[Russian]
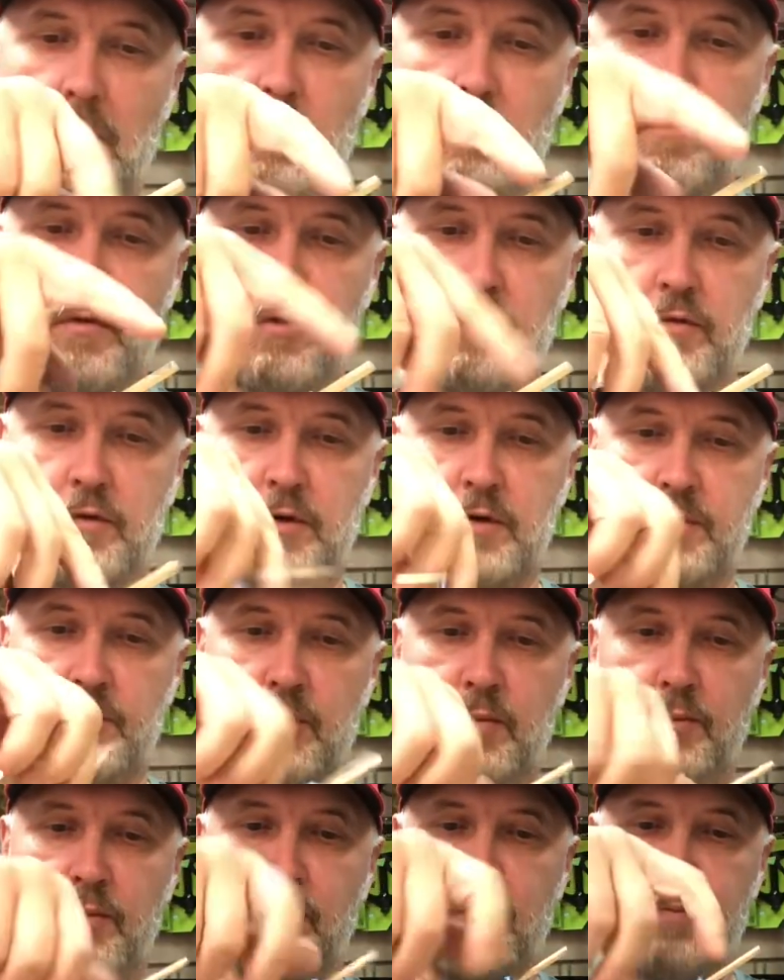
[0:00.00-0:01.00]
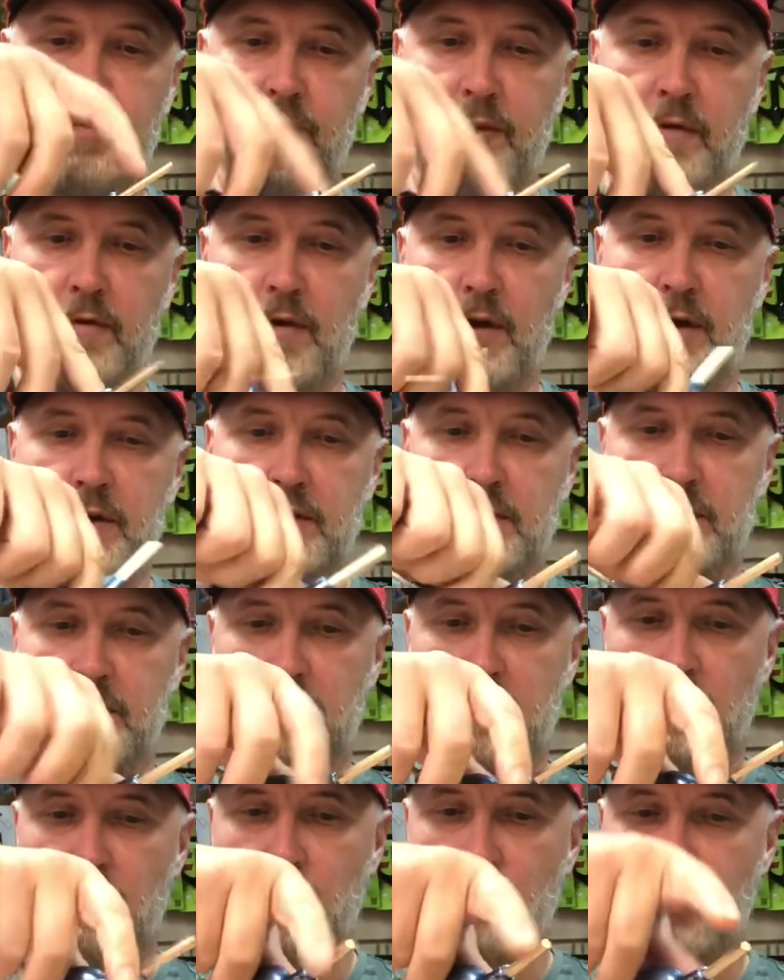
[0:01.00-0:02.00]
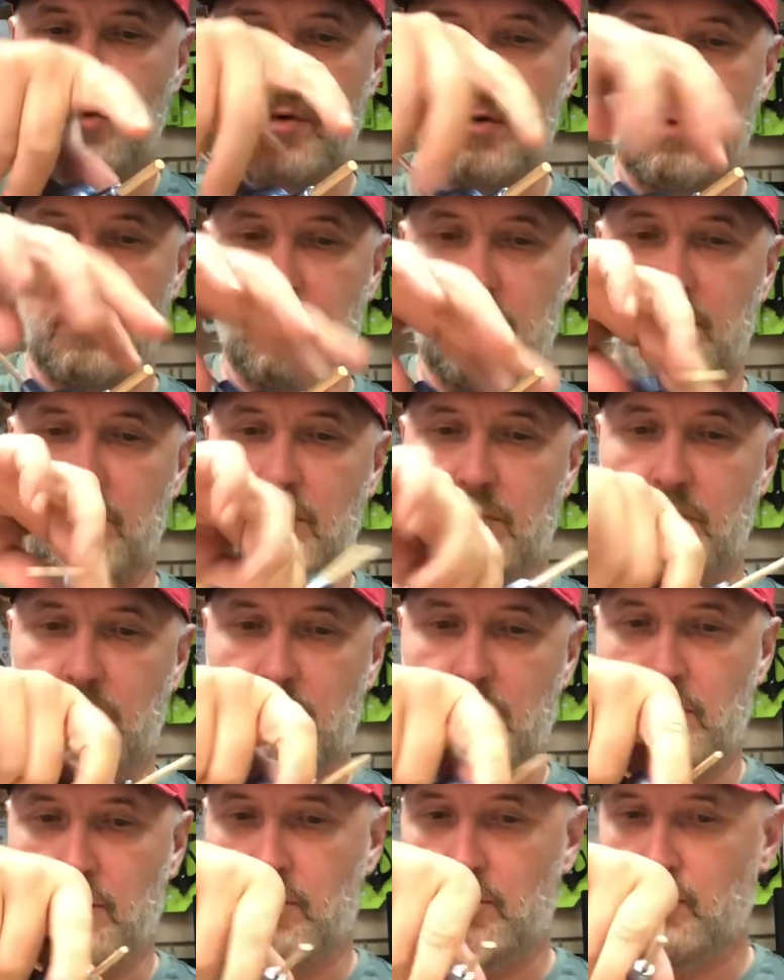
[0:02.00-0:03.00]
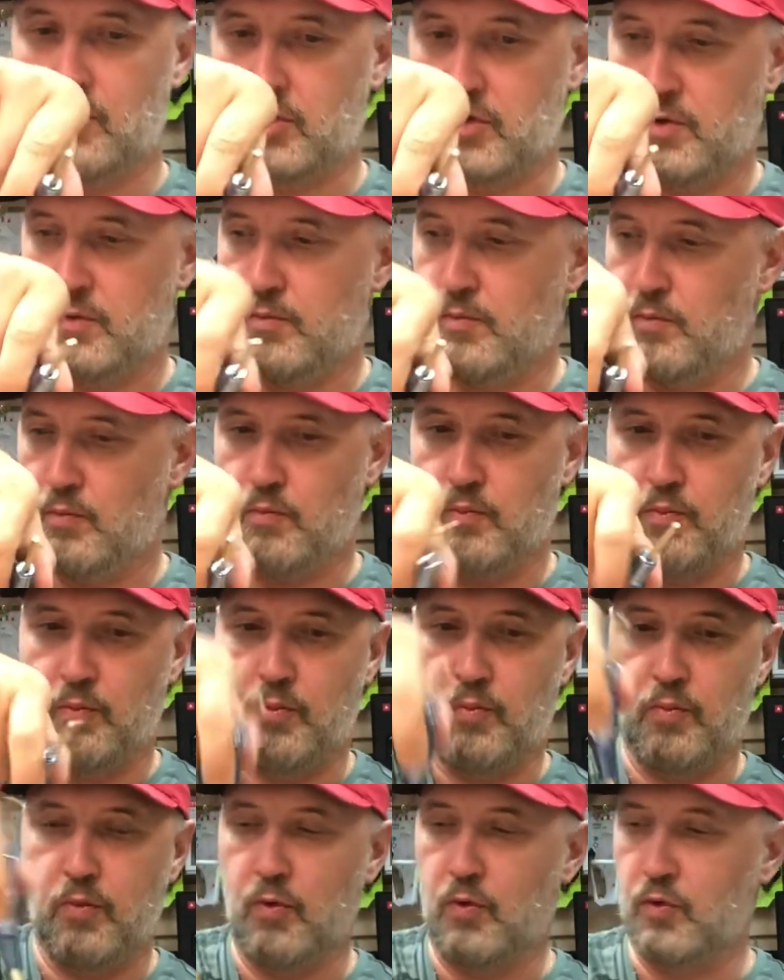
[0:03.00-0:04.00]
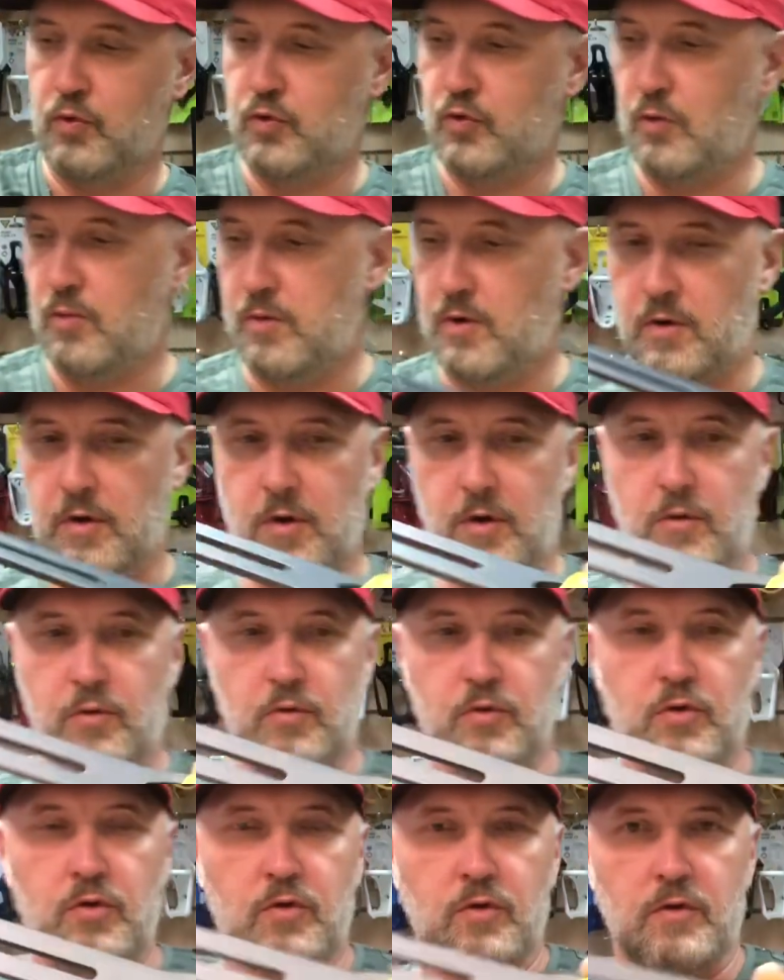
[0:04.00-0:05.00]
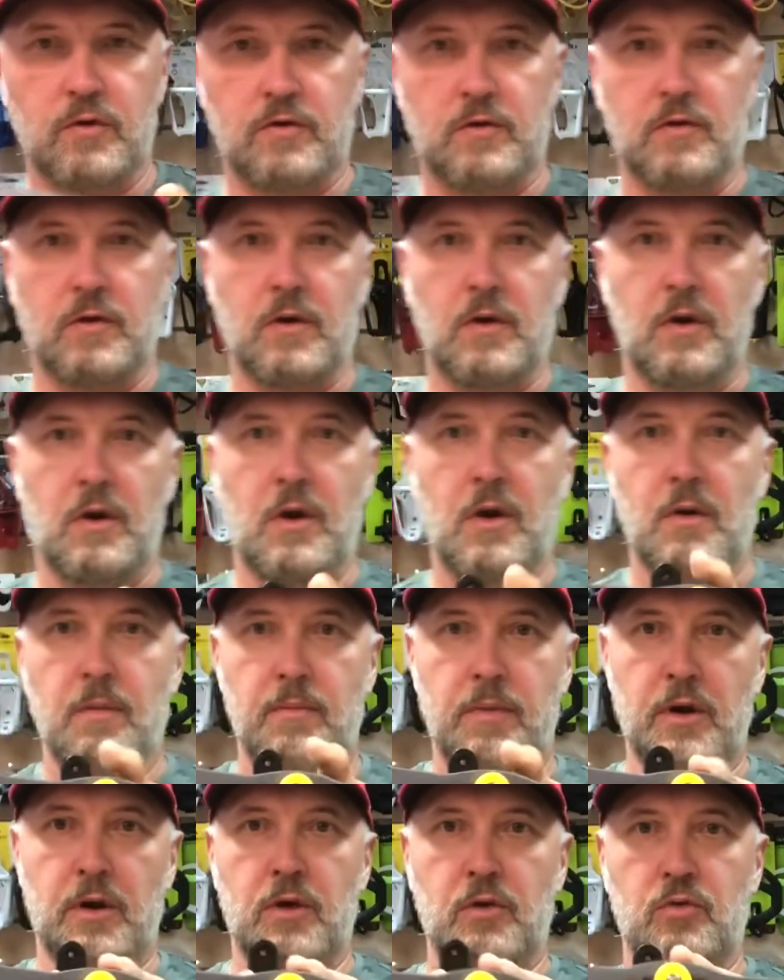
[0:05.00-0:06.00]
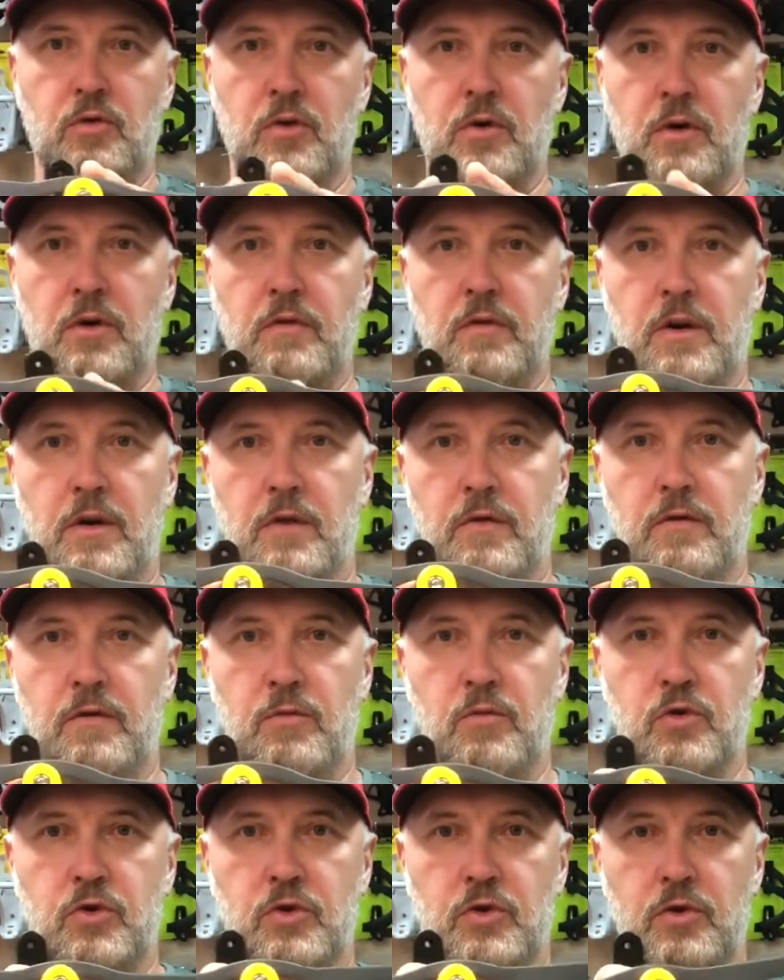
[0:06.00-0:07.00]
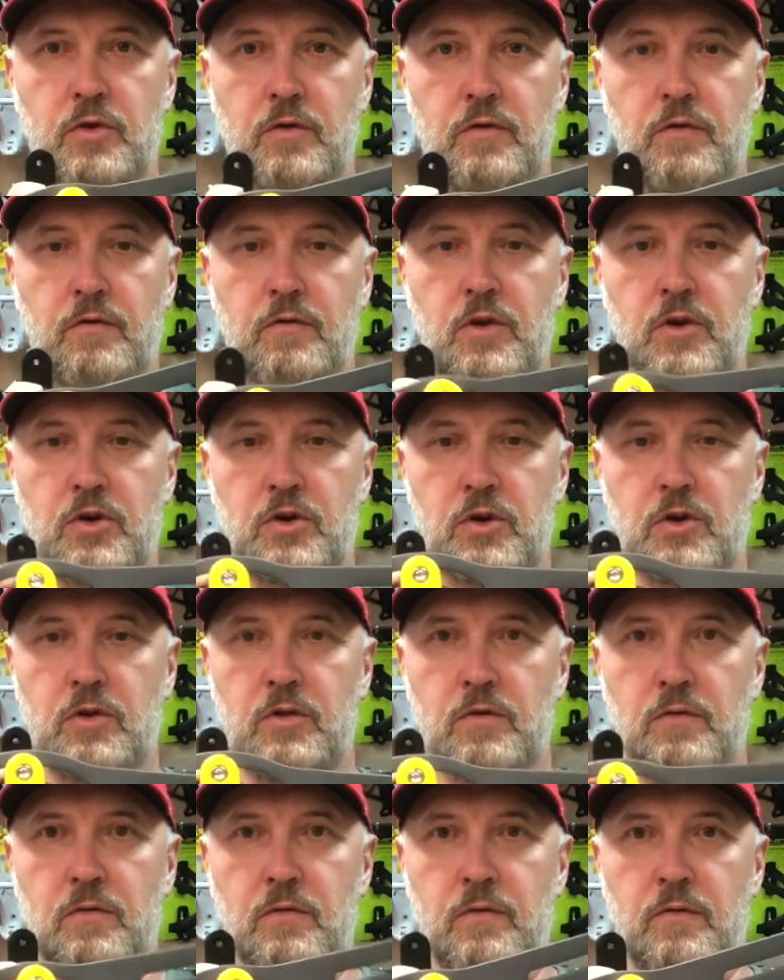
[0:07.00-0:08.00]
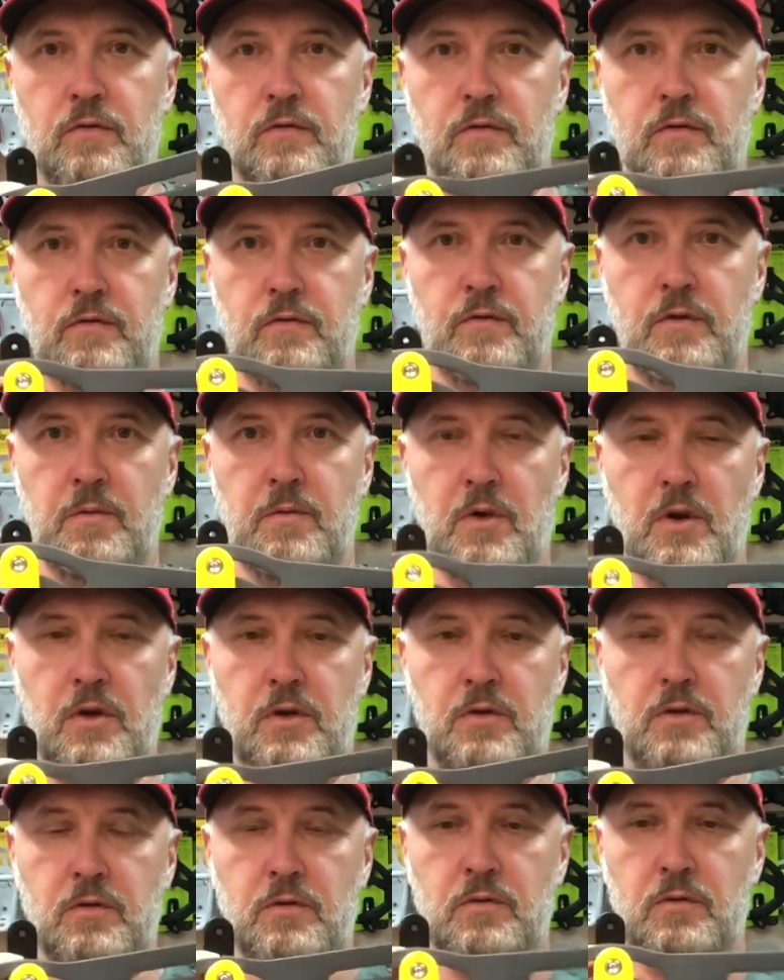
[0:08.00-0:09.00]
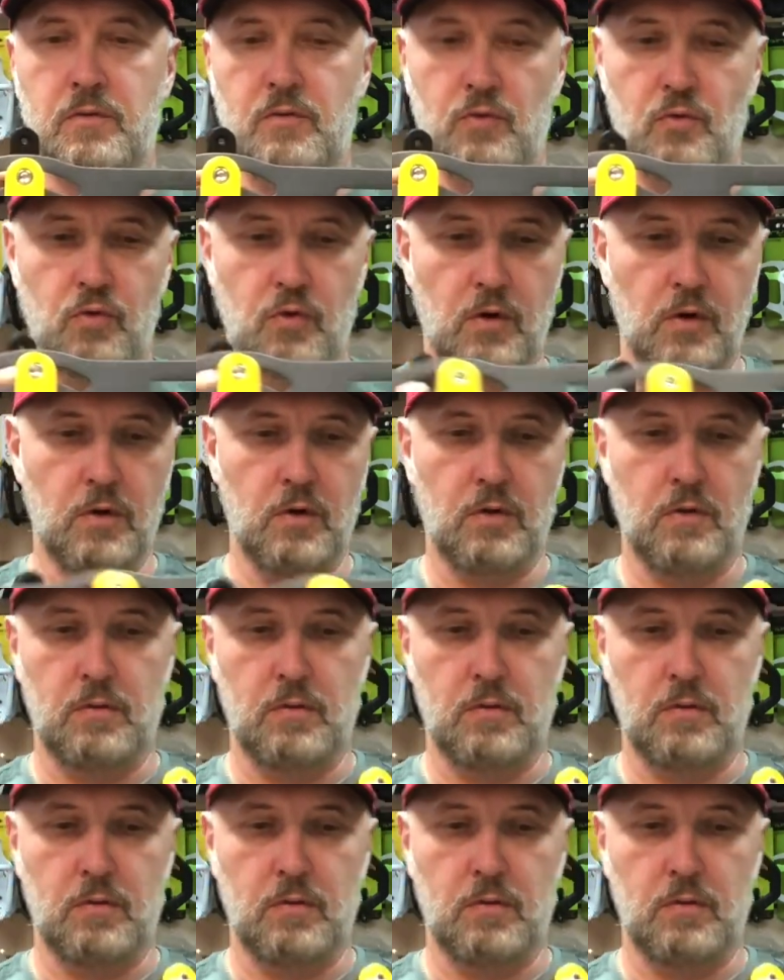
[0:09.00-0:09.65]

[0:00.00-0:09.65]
Вот у вас появляется такое уже полусобранное устройство, про которое я говорил, вы можете вешать, вымерить угол